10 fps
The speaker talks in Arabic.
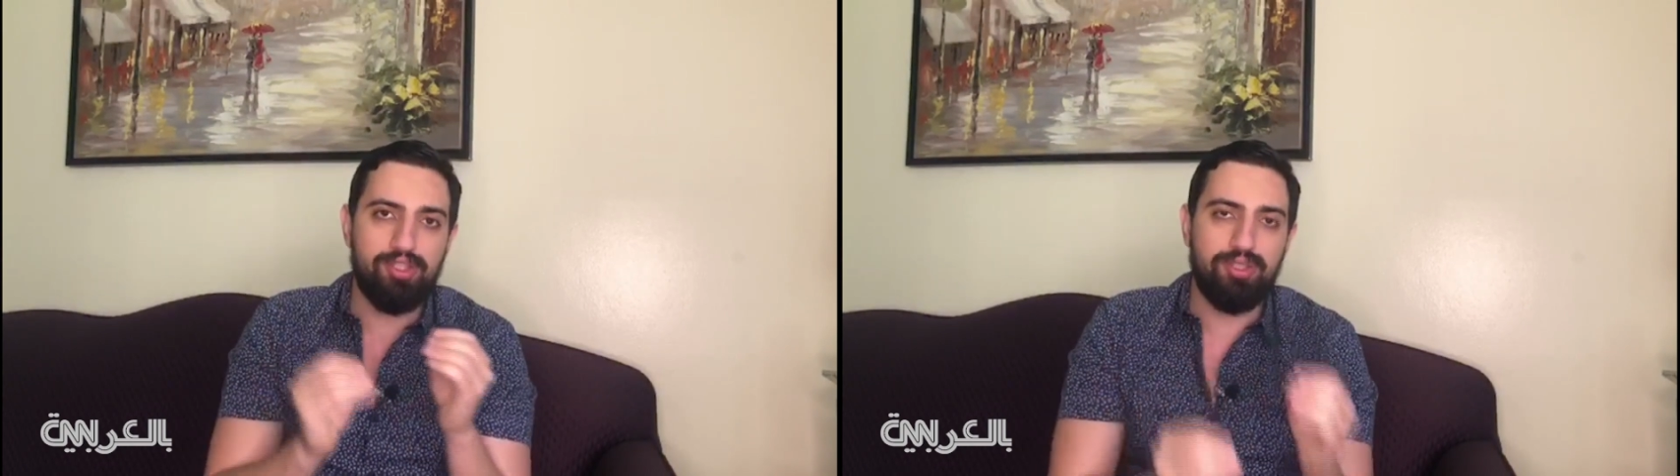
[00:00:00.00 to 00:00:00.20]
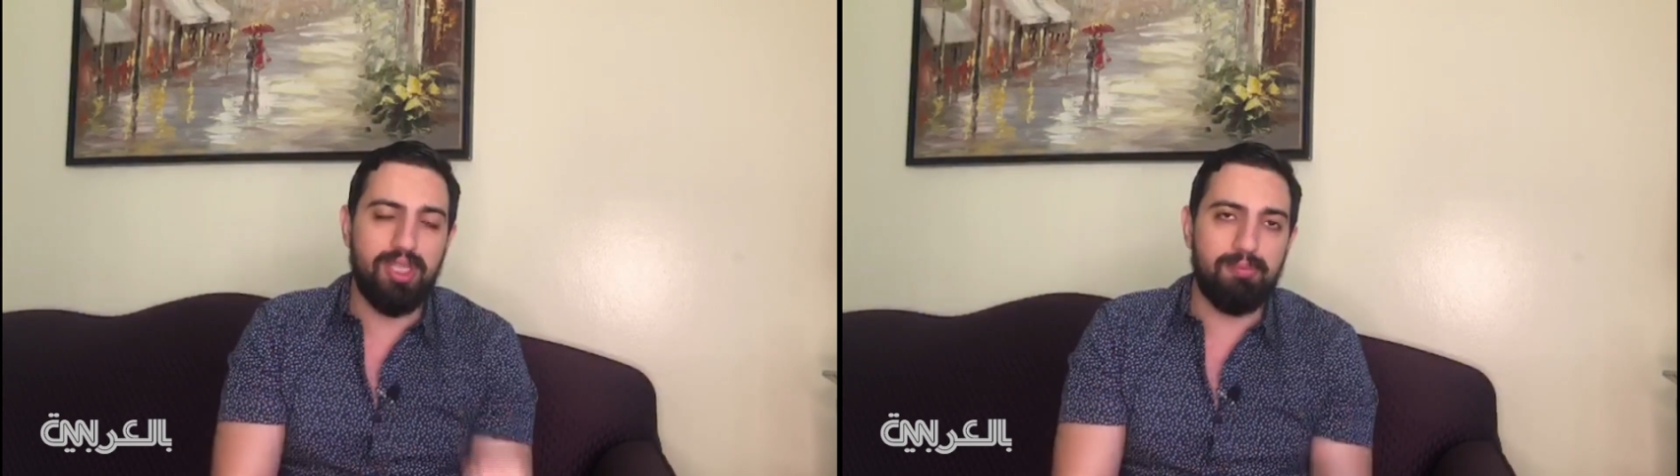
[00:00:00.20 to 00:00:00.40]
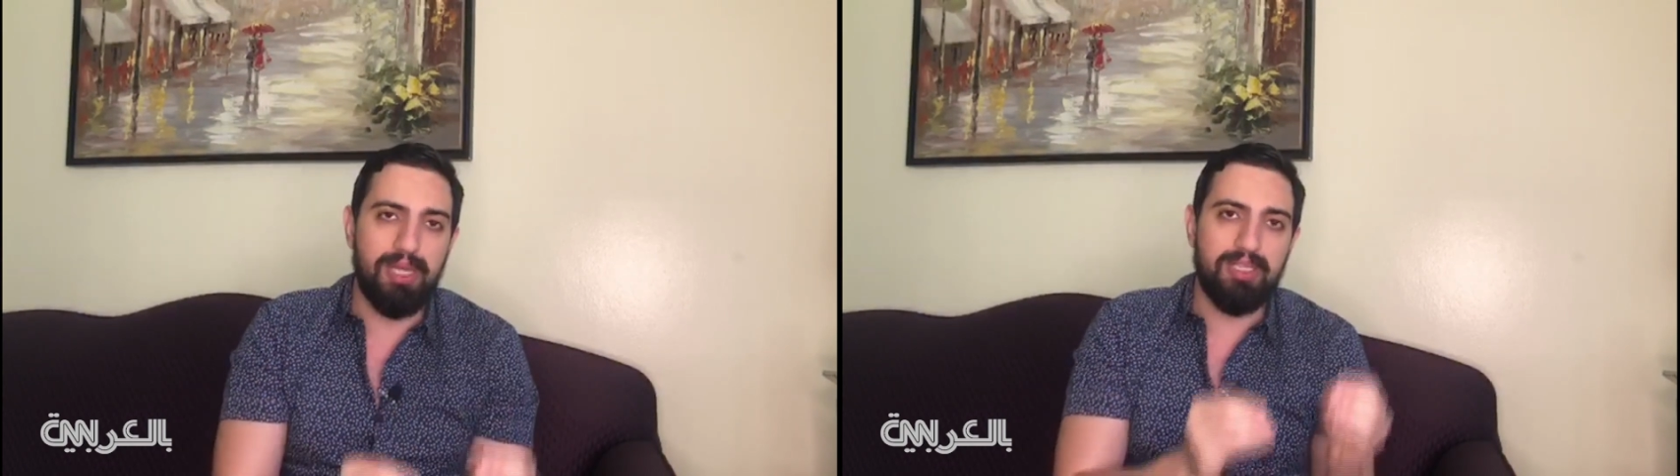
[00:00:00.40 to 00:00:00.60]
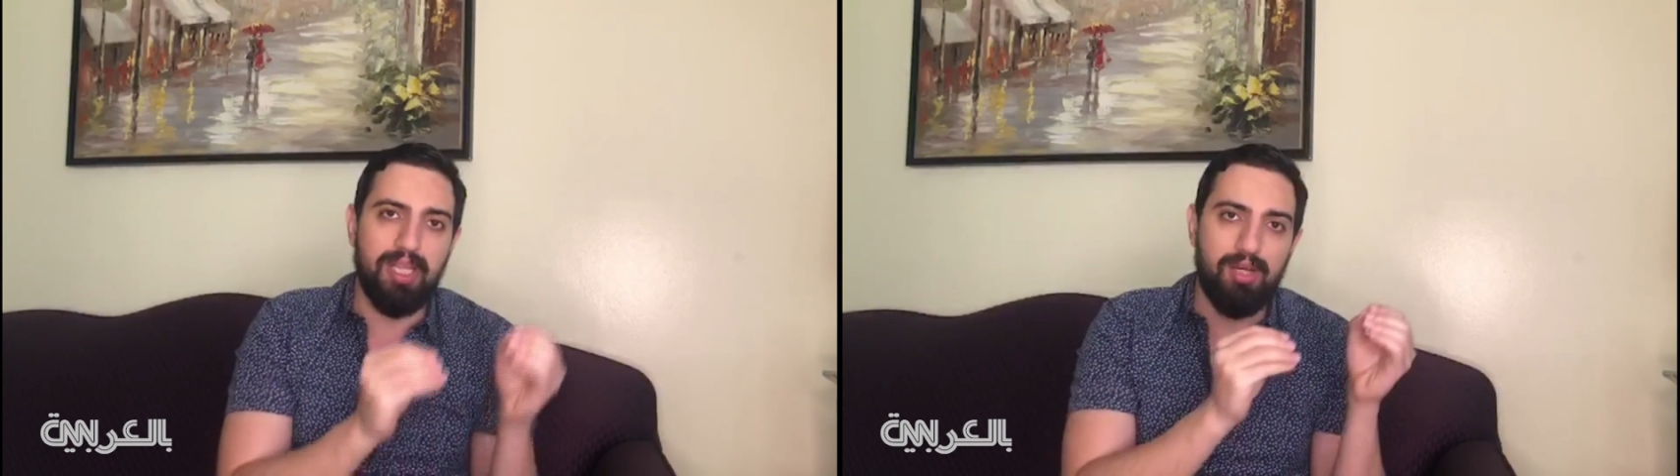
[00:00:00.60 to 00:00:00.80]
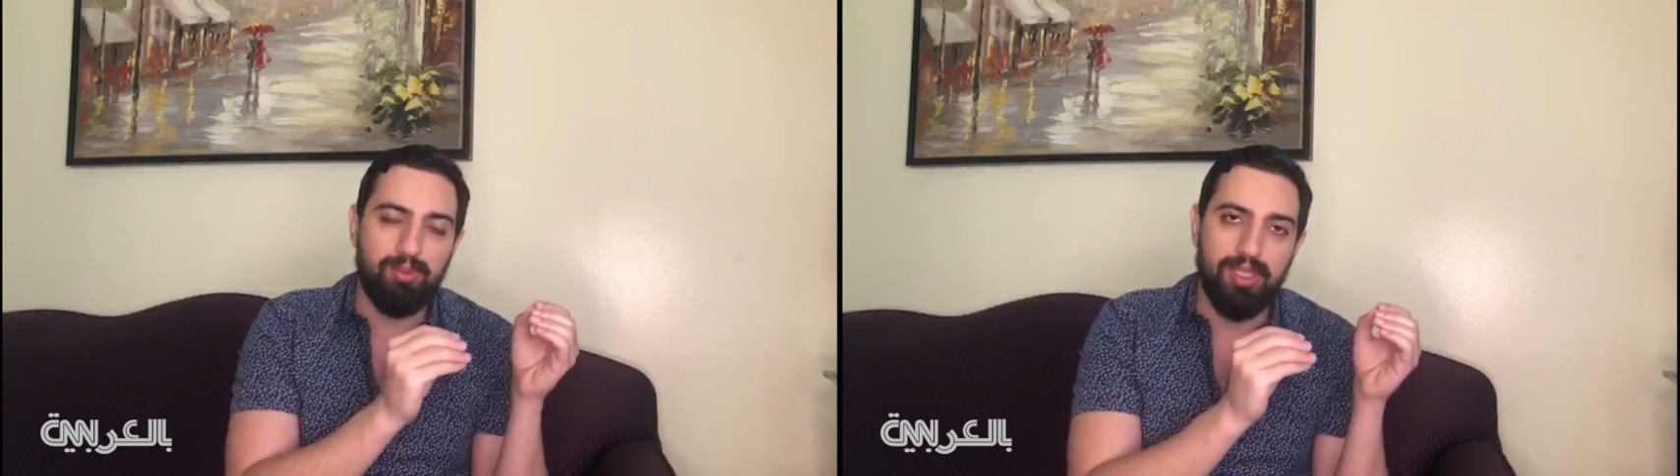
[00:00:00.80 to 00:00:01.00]
جدا بعد
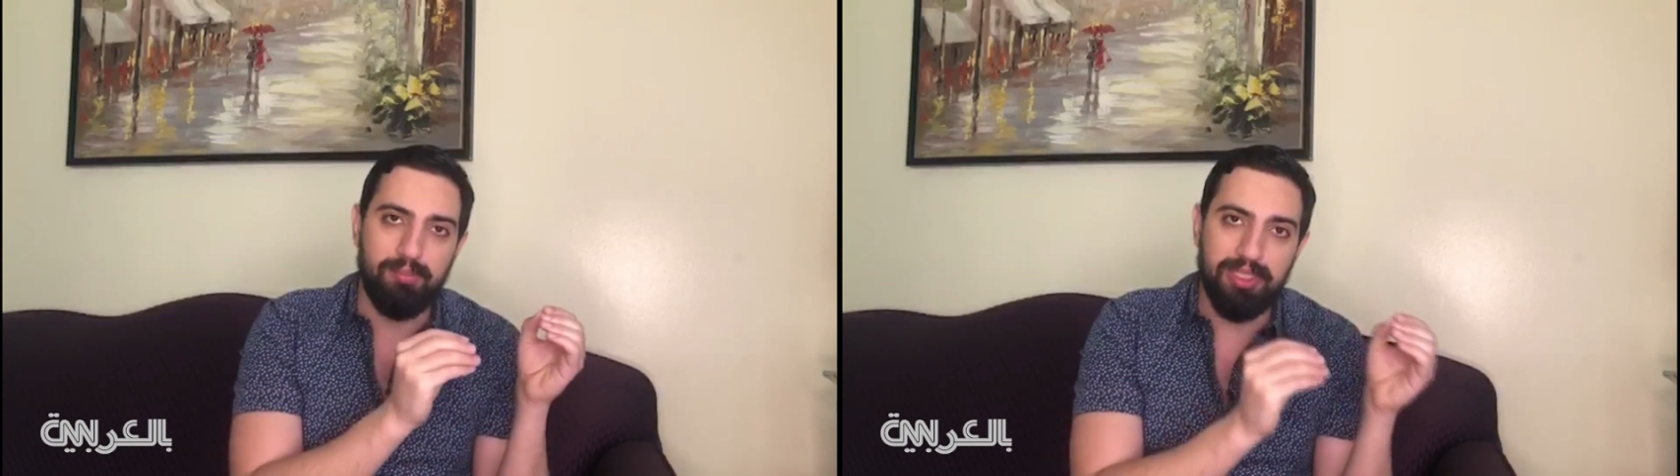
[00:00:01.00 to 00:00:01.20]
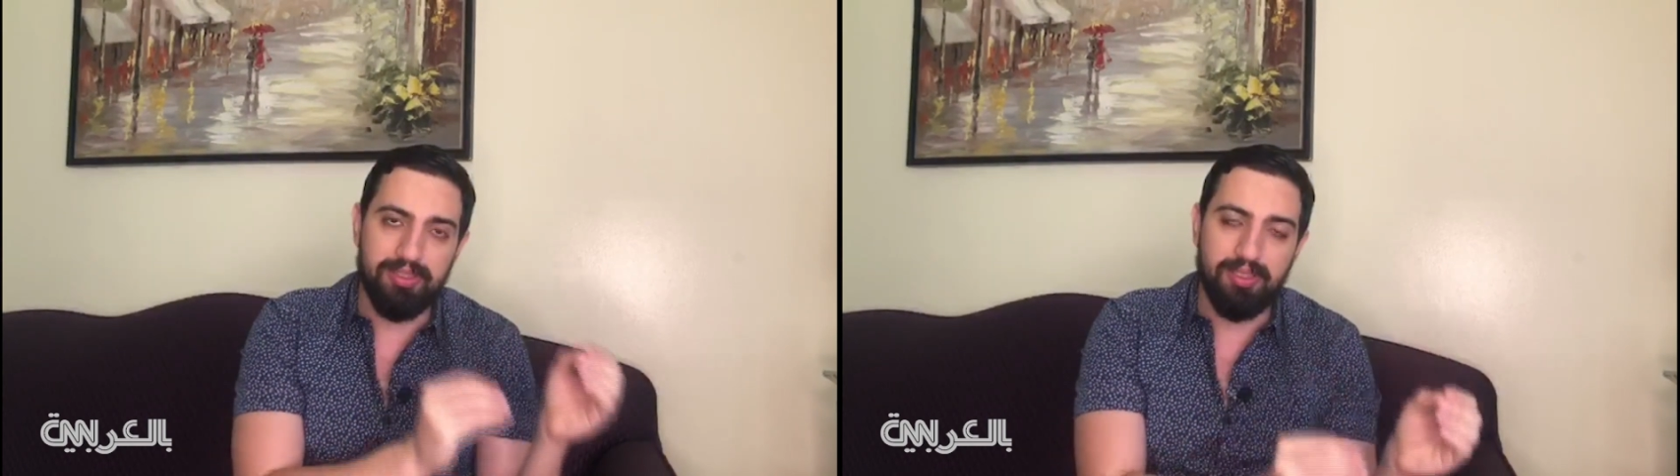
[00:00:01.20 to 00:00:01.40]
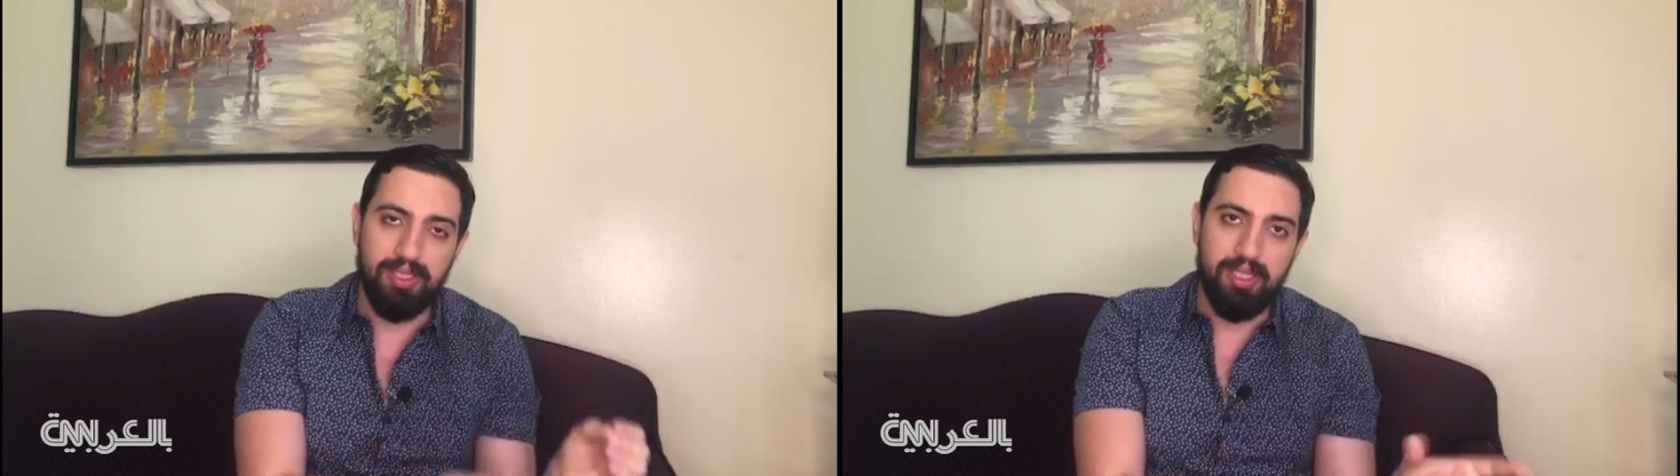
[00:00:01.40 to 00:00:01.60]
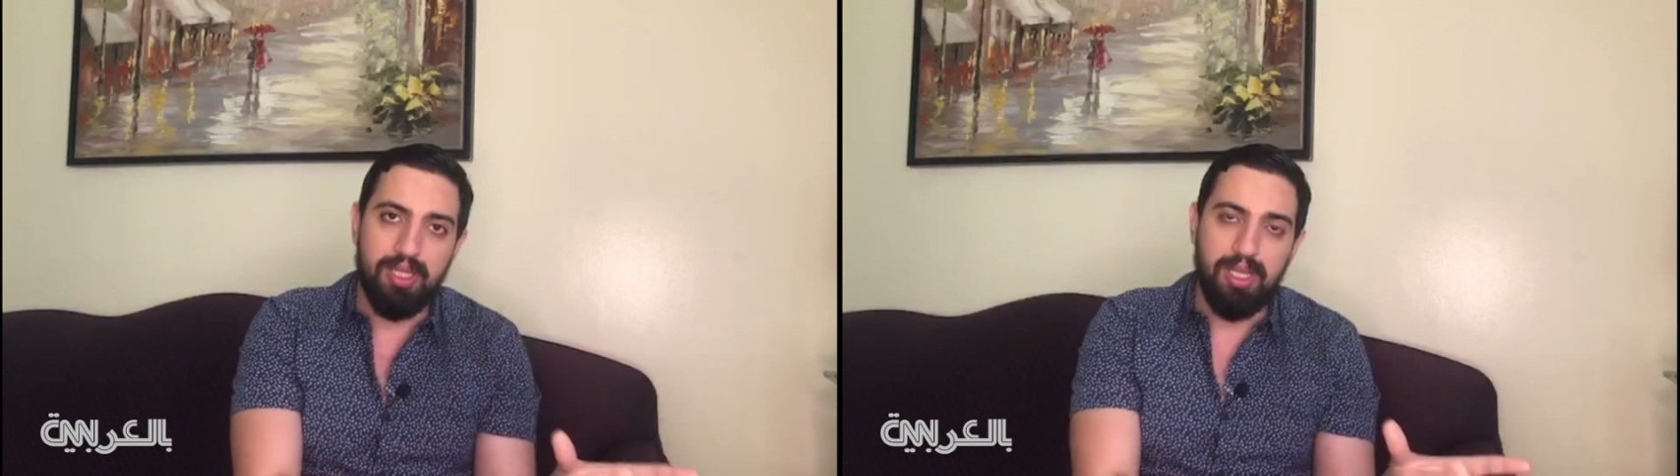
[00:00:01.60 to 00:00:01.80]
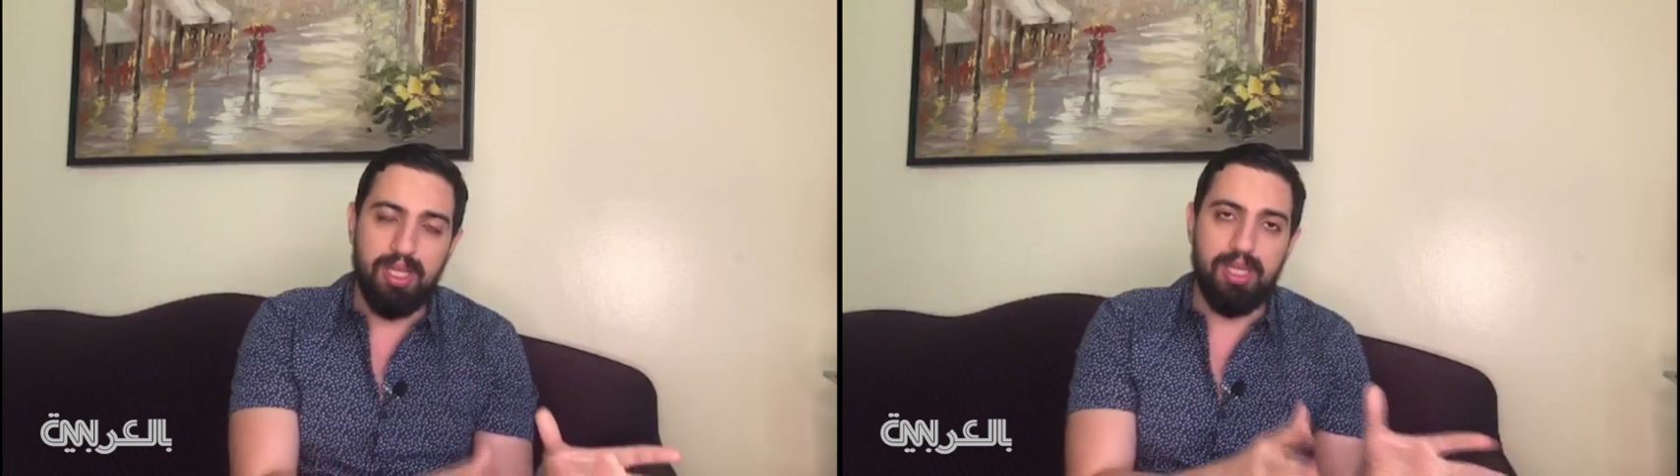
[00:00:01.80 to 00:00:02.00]
العودة من
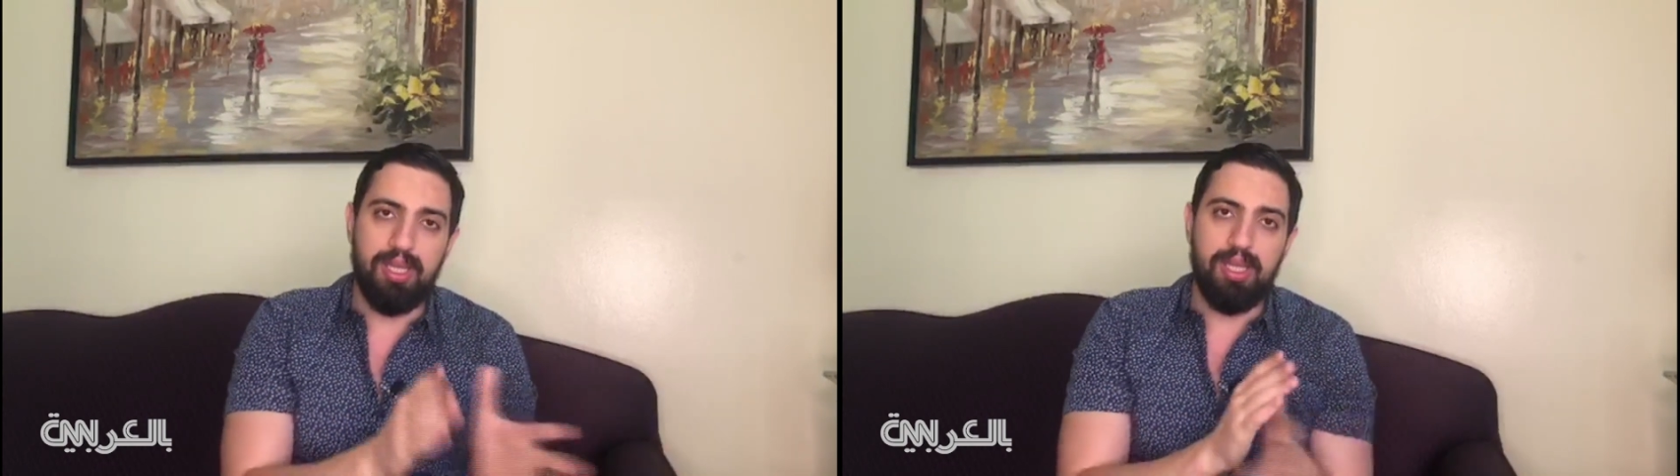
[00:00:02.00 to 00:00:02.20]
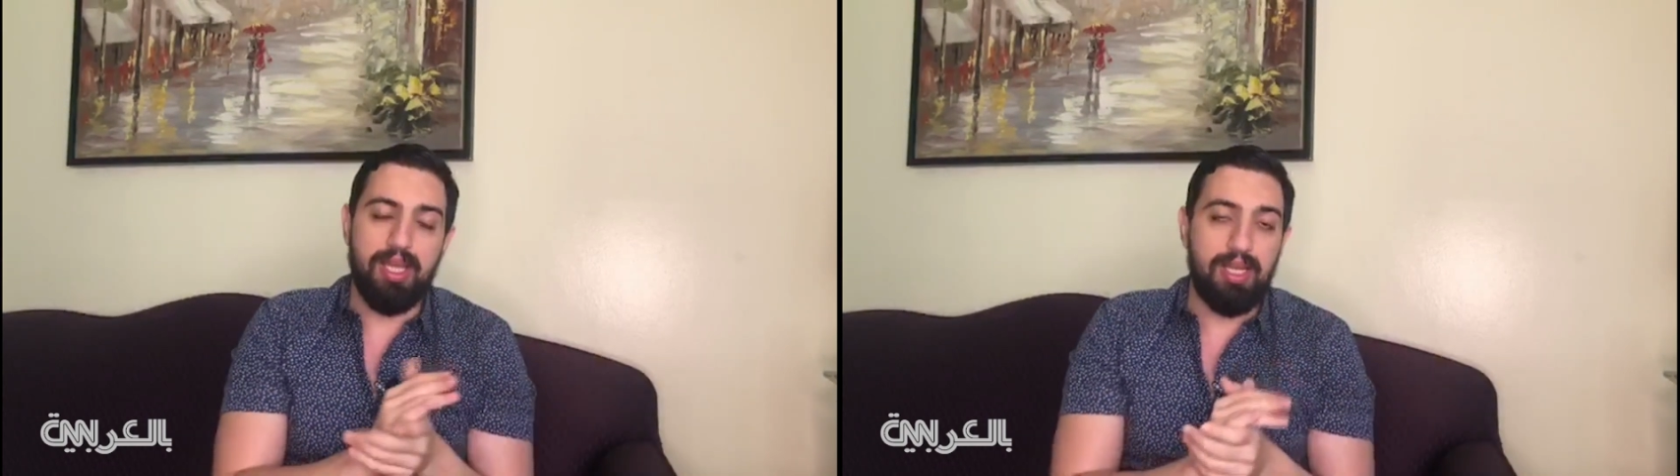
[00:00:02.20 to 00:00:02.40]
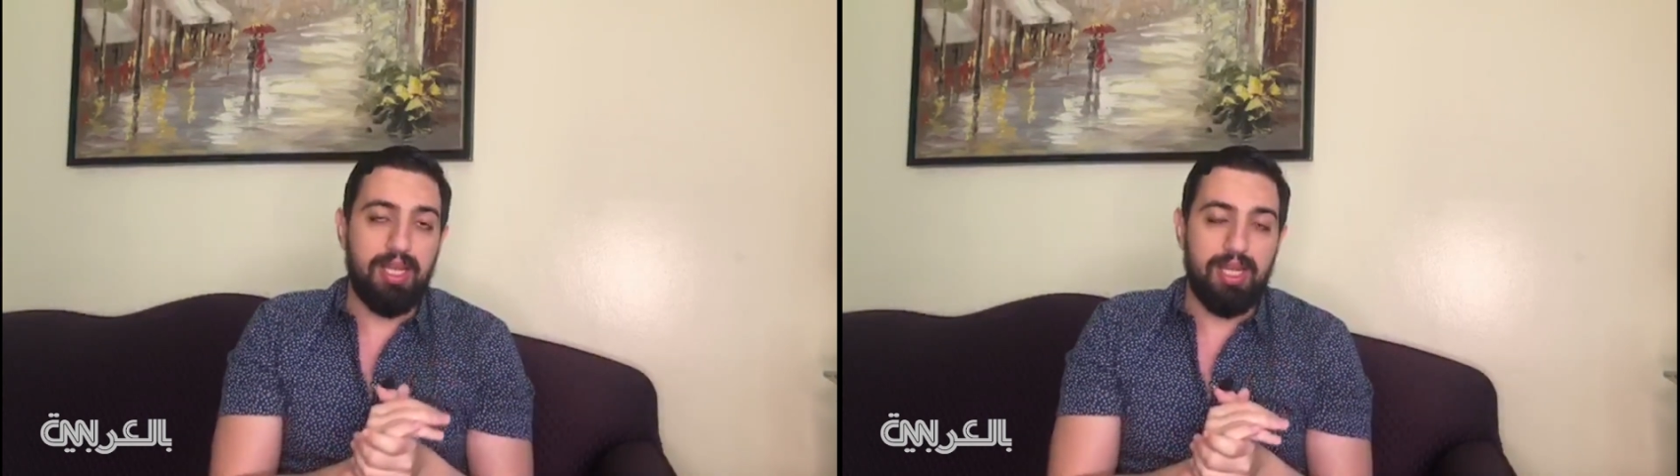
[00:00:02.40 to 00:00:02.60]
آه،